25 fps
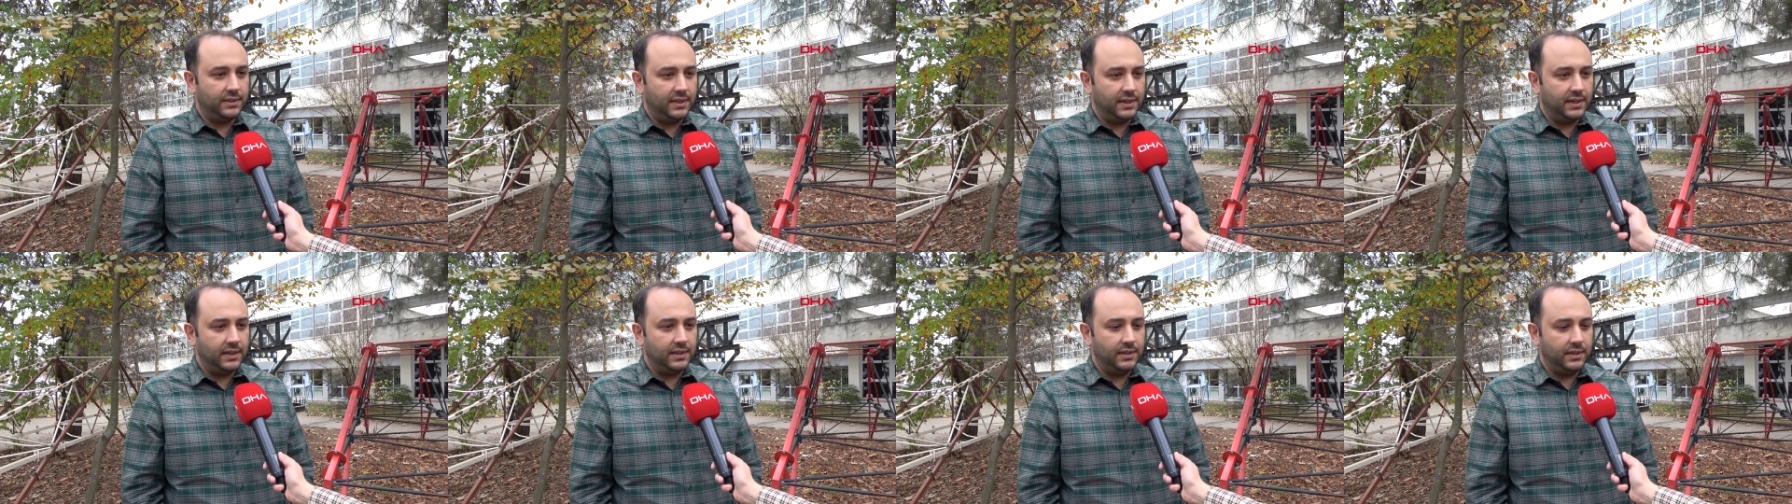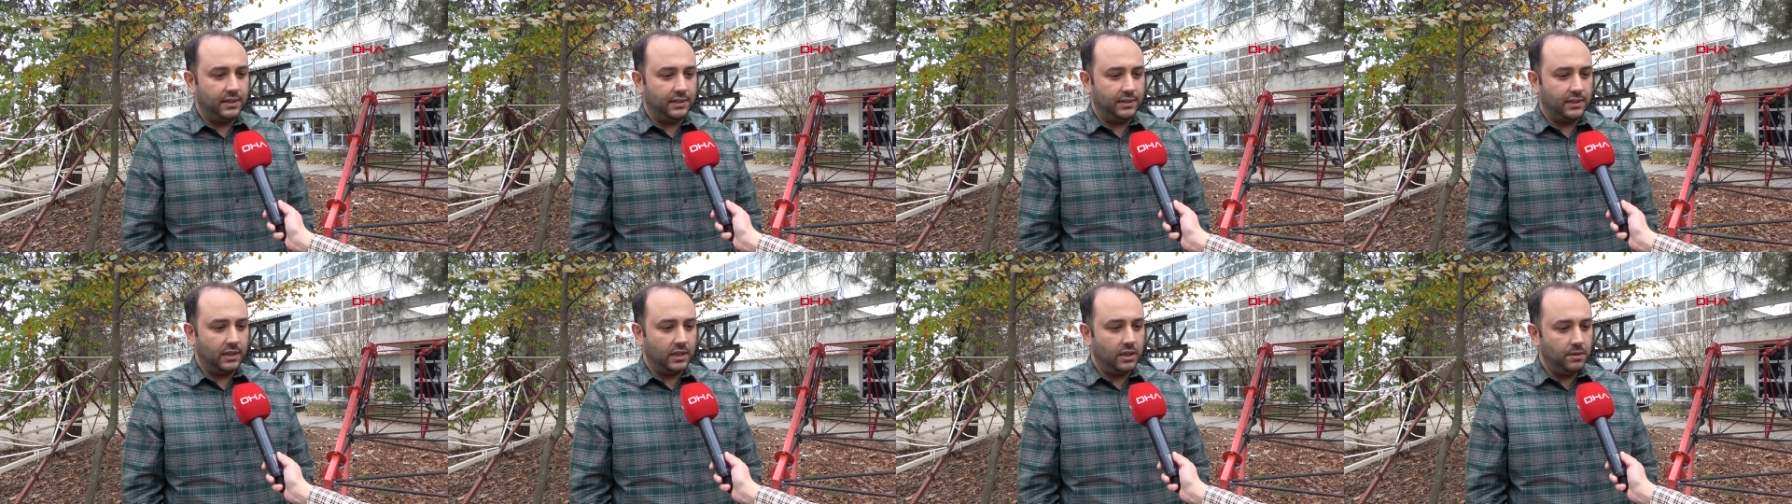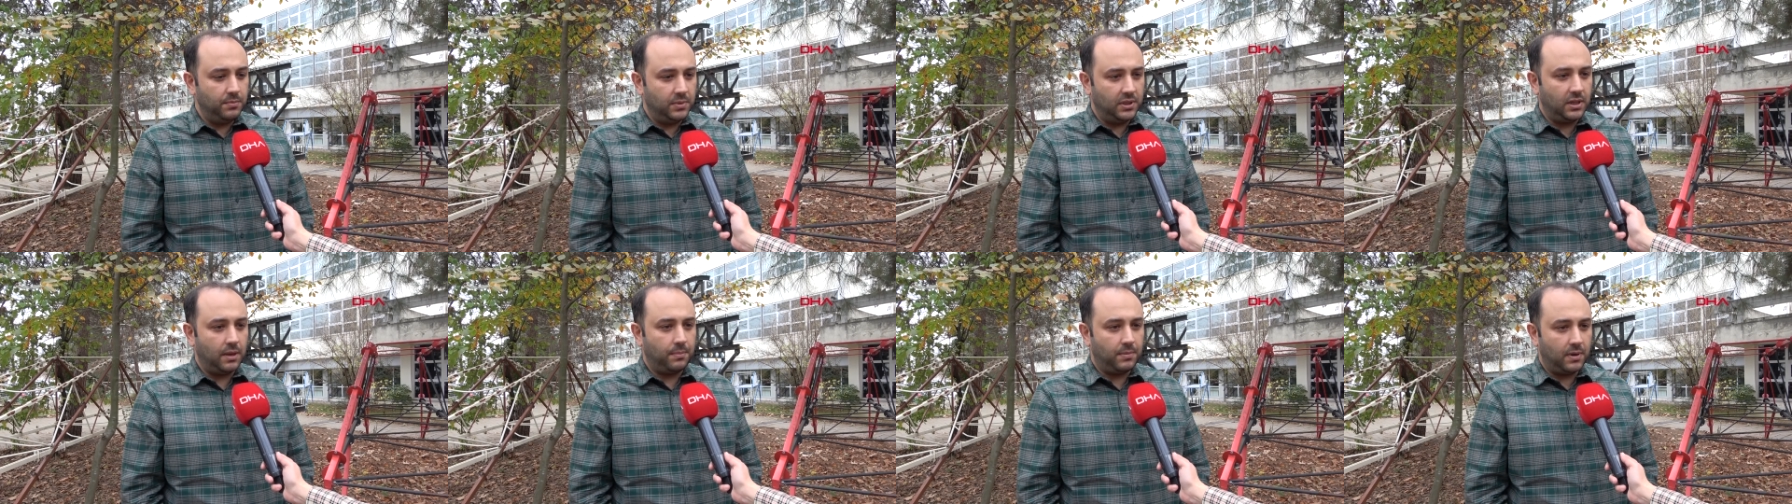
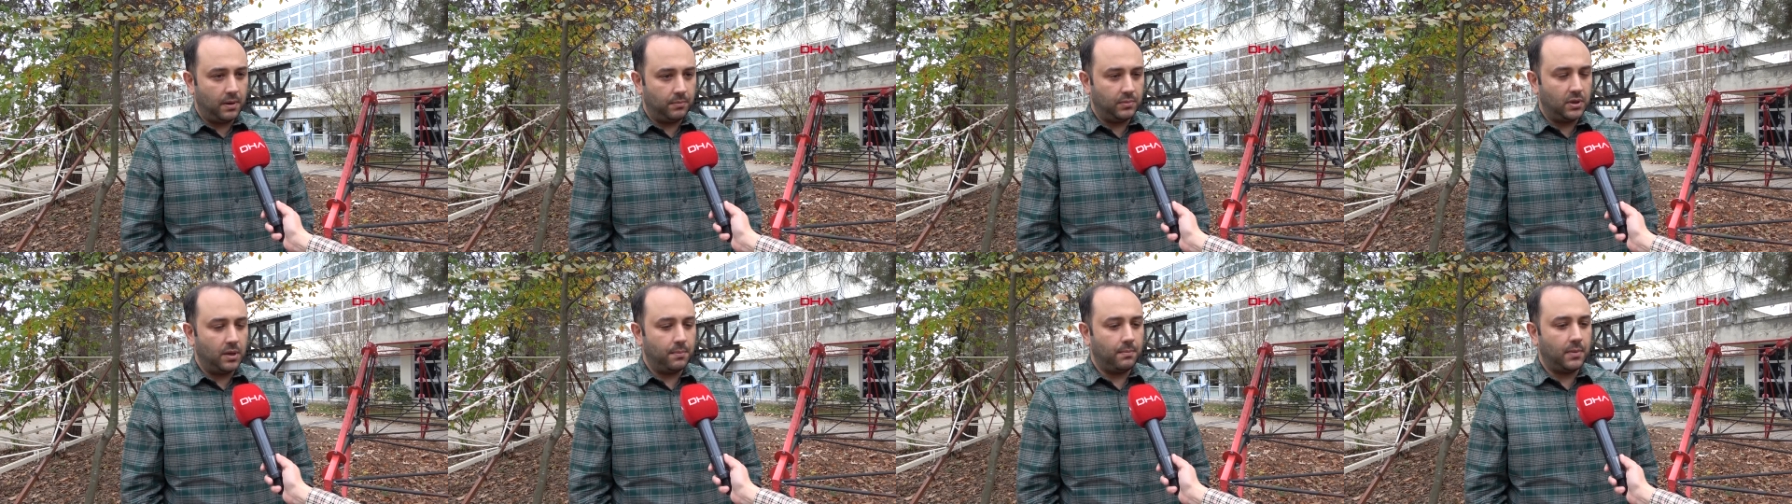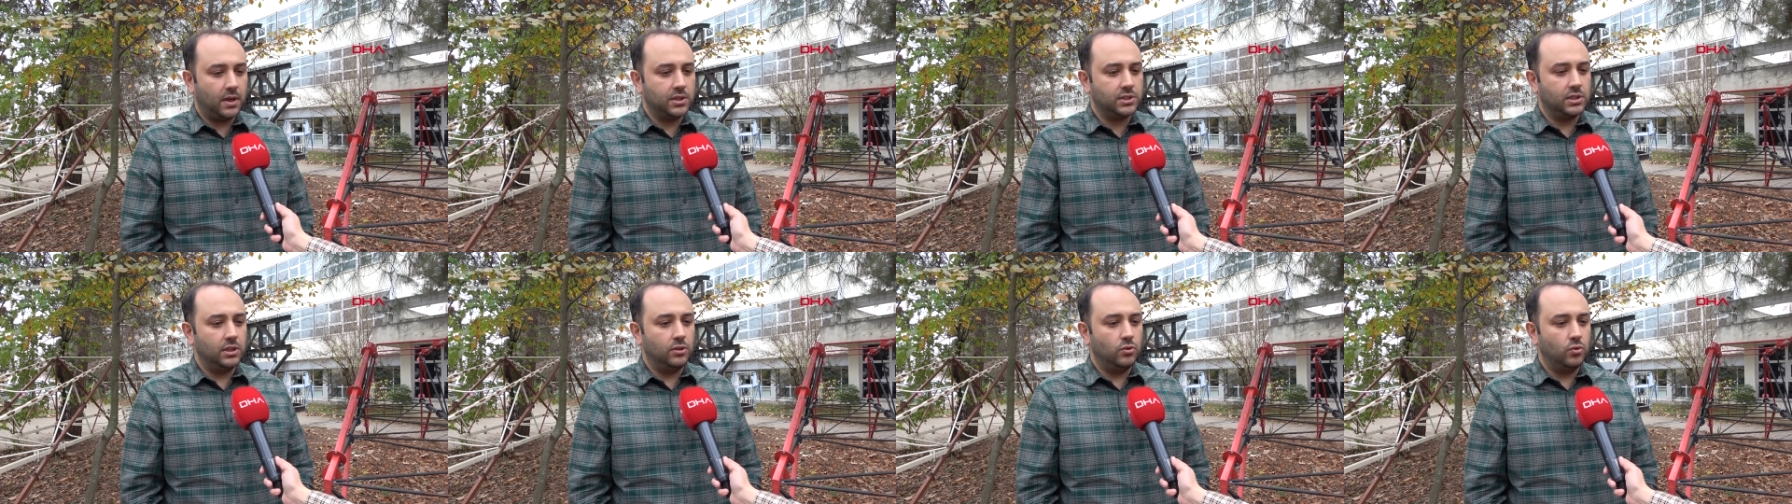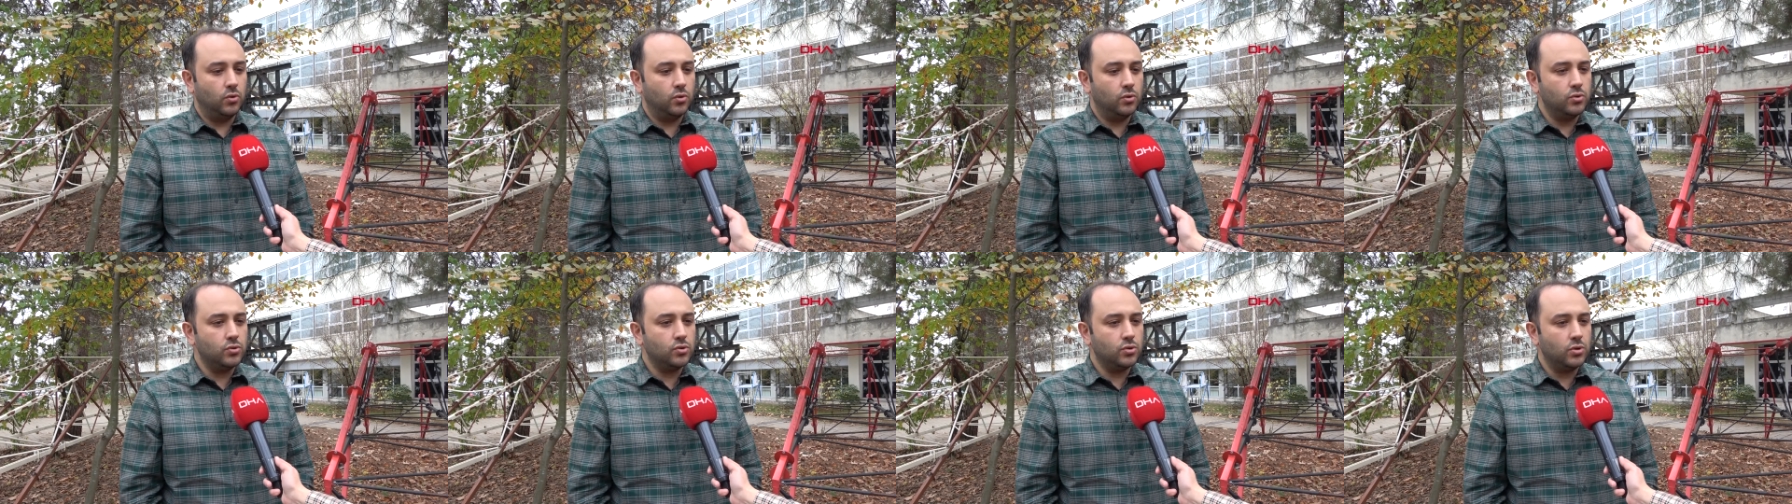derinliğindeki bir depremden
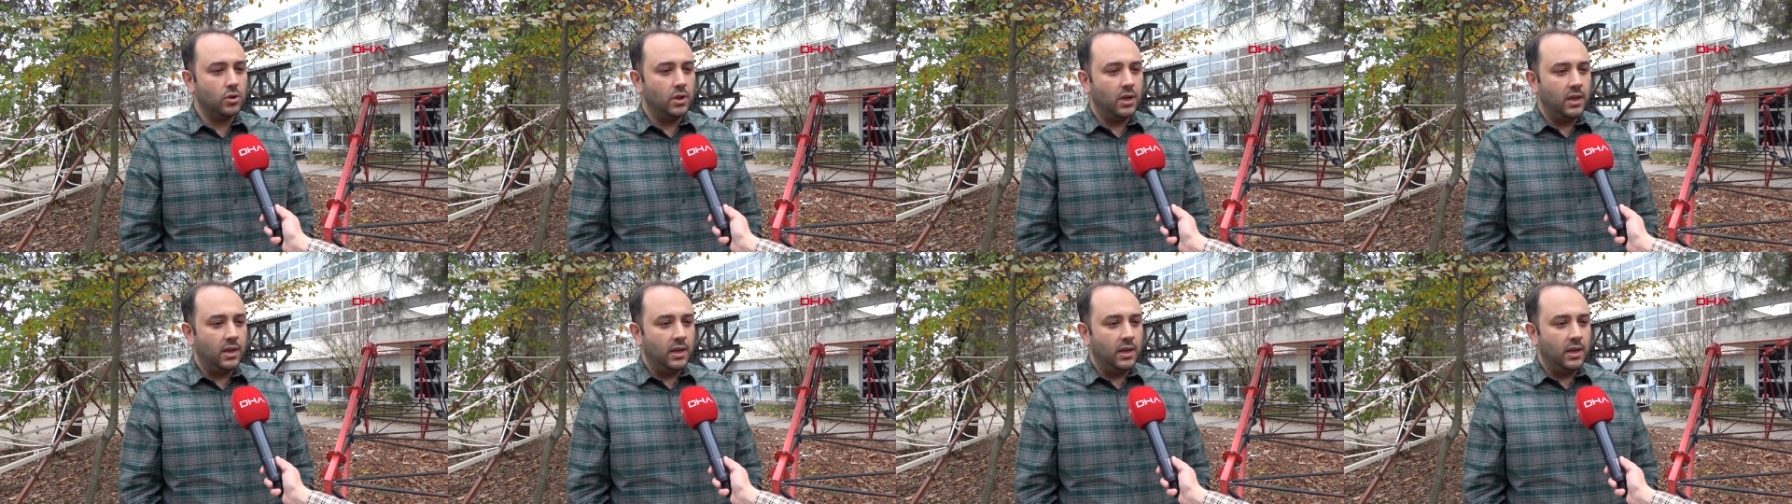bahsediyoruz.